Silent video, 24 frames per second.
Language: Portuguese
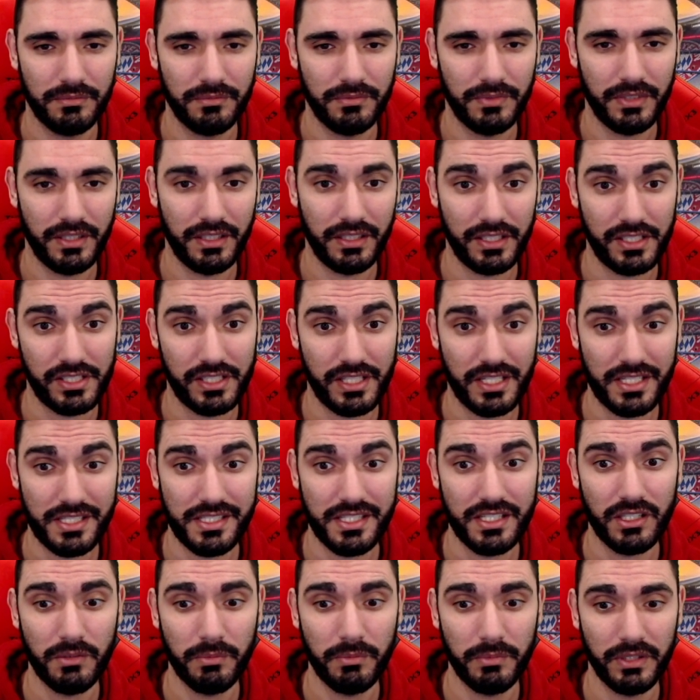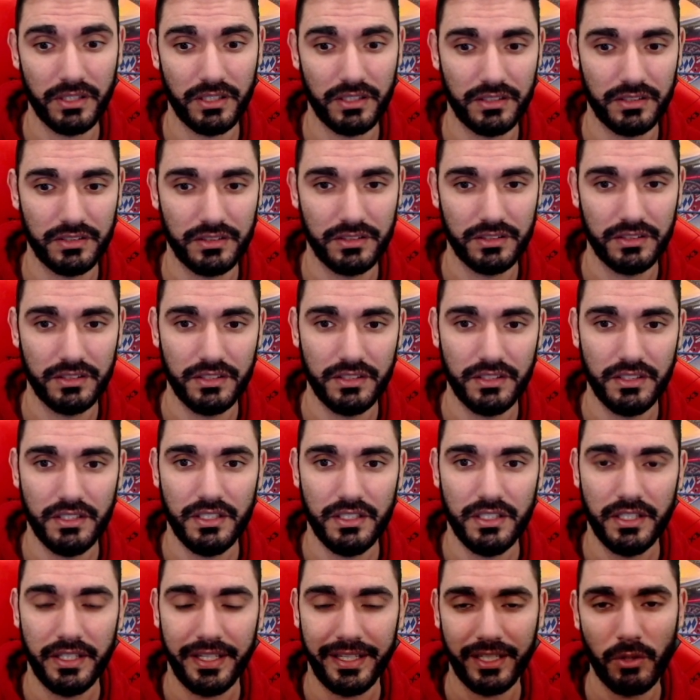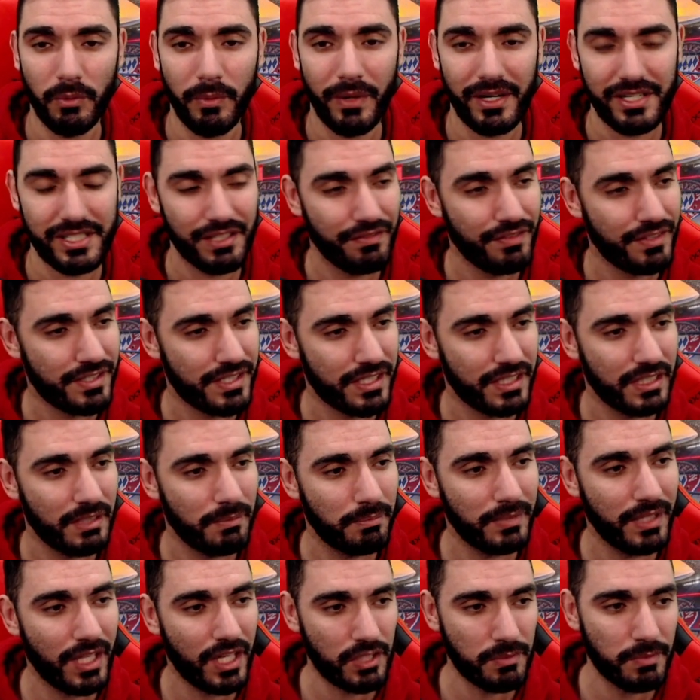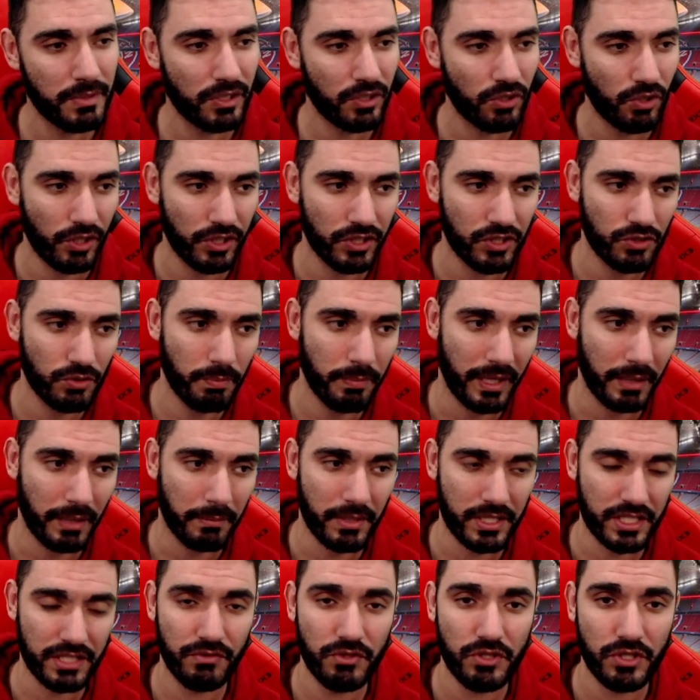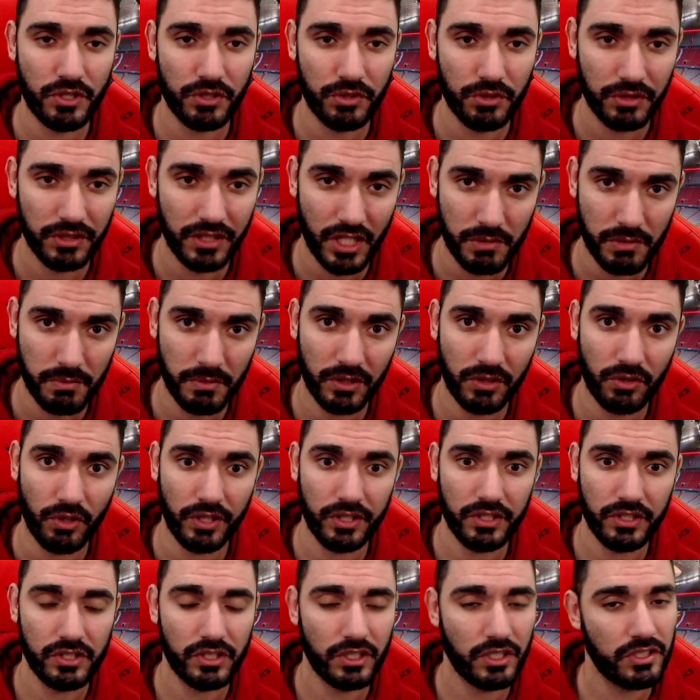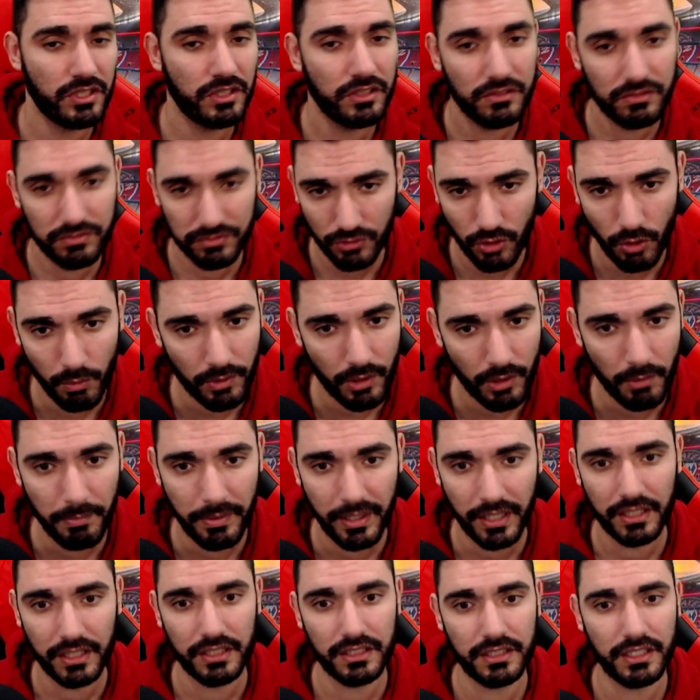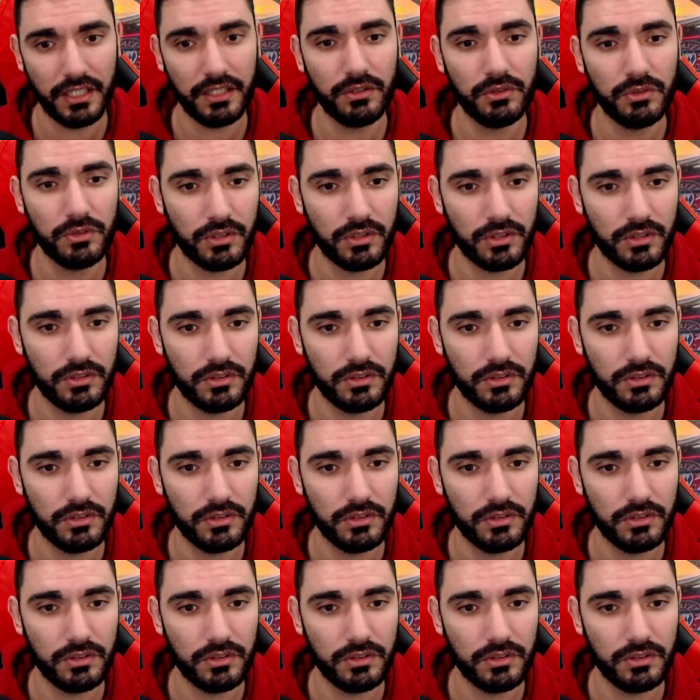Olha, este era 5 mil. É que eu basta fazer tipo 10 mil coins no pack. Basta ter um jogador de 10 mil coins que a gente compra o pack e tem lucro.